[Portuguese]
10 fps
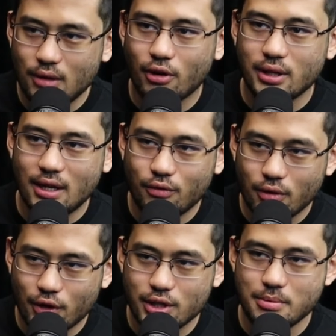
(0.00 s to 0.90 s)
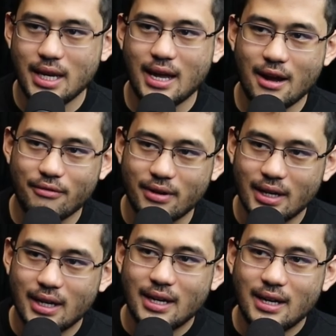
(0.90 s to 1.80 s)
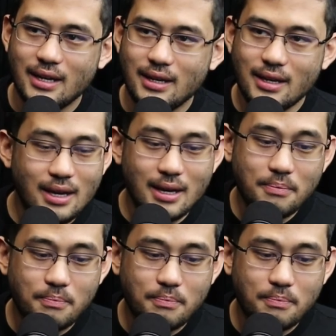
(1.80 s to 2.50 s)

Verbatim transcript: O voto dele foi o voto de Minerva. E.